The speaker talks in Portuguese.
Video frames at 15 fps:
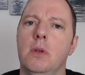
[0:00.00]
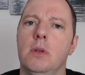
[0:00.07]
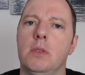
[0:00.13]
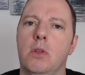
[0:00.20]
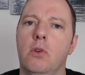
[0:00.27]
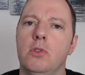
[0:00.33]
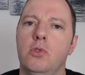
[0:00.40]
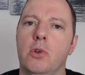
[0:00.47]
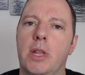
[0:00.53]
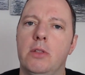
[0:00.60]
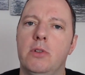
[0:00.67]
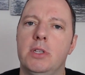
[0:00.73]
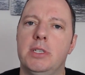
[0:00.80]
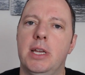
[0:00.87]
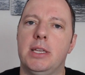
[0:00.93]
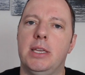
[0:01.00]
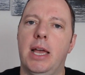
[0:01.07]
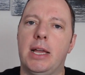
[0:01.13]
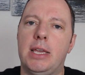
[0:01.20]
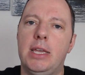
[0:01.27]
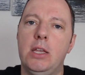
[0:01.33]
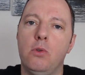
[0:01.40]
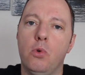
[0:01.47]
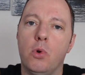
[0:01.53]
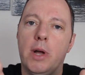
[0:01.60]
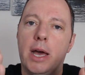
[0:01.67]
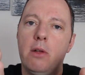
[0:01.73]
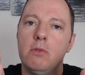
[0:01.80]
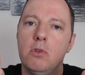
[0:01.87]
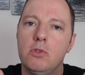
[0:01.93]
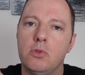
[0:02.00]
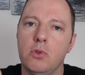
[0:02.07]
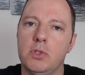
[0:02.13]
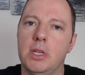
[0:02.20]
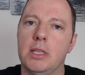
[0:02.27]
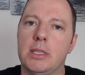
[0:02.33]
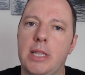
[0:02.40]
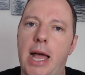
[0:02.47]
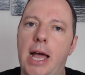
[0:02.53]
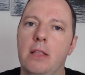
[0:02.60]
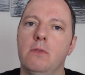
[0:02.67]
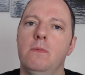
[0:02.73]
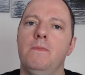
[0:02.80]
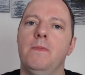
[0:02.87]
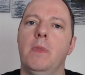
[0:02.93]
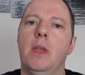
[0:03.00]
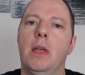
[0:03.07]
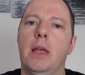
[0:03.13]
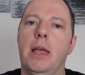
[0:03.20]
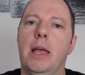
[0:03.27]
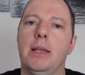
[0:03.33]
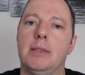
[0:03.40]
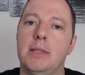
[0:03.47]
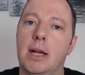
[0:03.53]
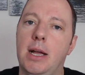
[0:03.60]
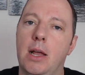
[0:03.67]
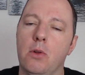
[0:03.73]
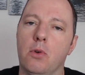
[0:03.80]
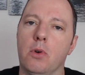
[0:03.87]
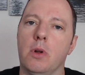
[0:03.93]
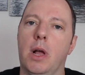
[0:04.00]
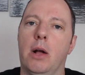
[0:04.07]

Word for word: Então, eu estou querendo dizer que aqui no lugar onde eu estou sentado é, está calor.